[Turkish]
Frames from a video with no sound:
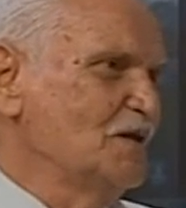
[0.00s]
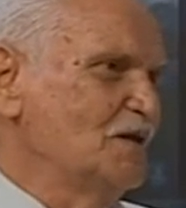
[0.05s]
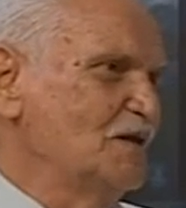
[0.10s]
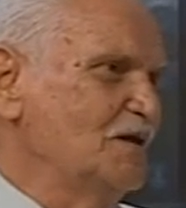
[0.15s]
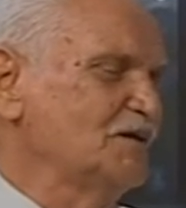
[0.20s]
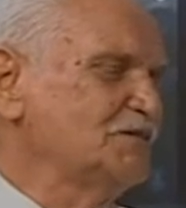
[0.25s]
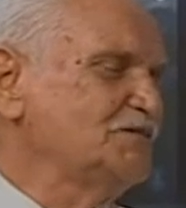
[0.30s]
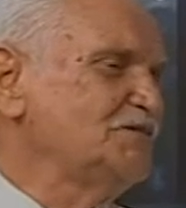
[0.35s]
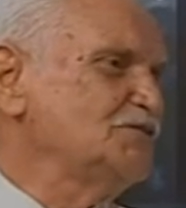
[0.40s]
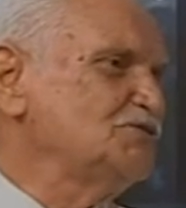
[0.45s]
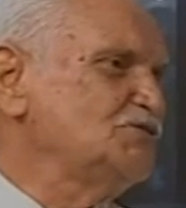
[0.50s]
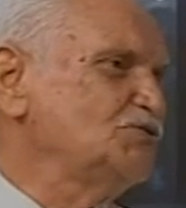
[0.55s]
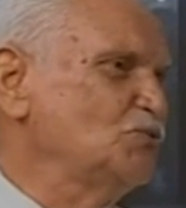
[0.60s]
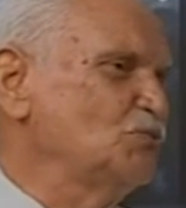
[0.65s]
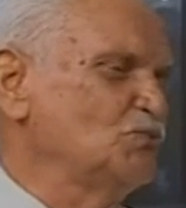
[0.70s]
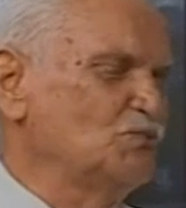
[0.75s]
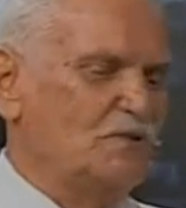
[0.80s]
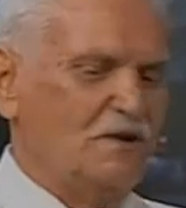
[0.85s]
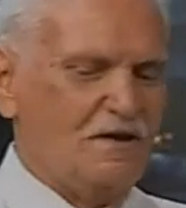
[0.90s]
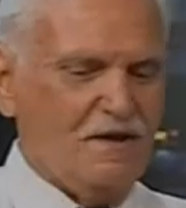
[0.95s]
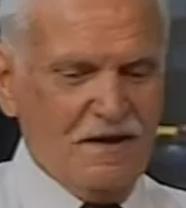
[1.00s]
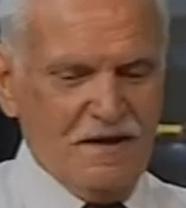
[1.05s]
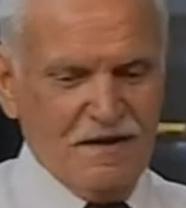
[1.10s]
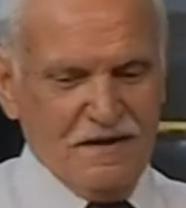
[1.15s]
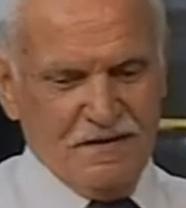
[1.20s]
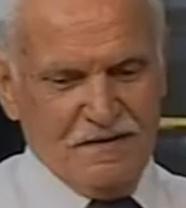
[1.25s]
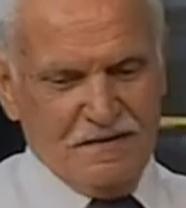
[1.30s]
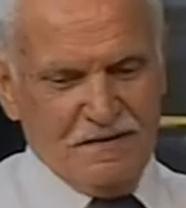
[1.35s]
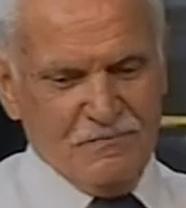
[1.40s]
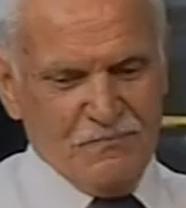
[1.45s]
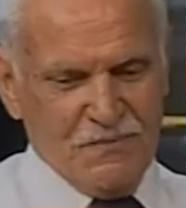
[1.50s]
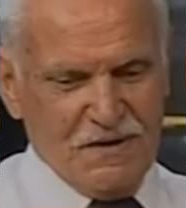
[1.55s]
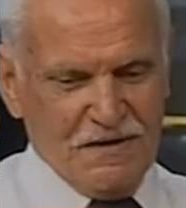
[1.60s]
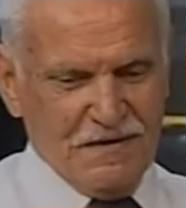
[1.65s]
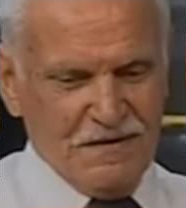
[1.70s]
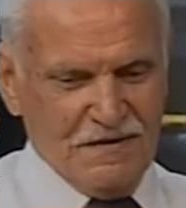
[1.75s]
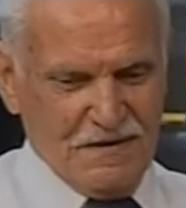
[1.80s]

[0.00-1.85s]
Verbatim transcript: Ertesi günde ben